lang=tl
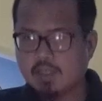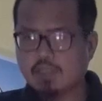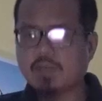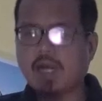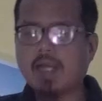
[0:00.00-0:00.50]

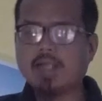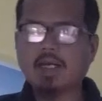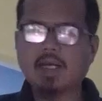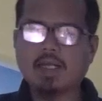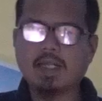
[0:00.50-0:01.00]
Subalit
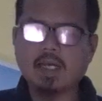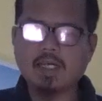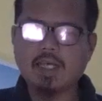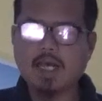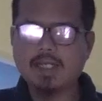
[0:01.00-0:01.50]
ang
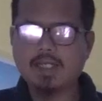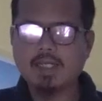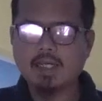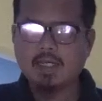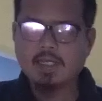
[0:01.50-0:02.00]
kalalakihan
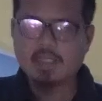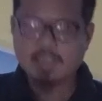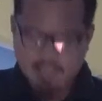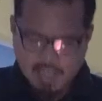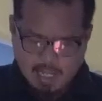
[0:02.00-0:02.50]

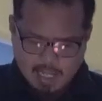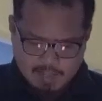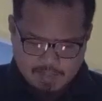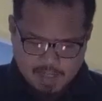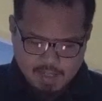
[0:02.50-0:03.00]
sila
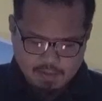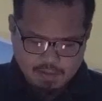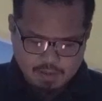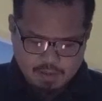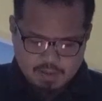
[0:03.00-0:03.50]
ay
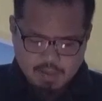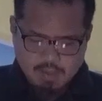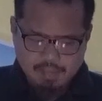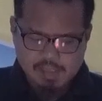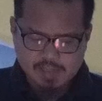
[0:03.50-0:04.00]
merong
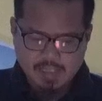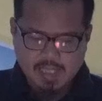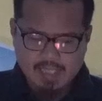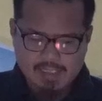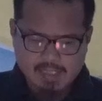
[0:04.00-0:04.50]
mas
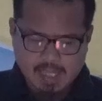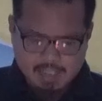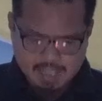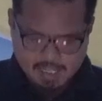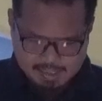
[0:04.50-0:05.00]
mataas na
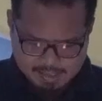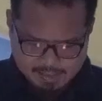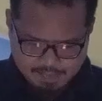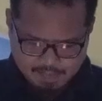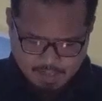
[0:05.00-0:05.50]

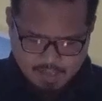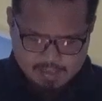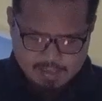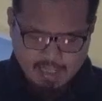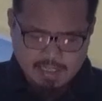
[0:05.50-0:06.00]
antas
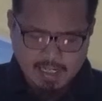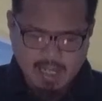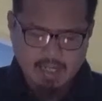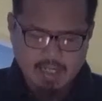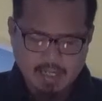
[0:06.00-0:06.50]
sa
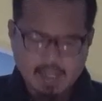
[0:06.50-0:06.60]
kanila.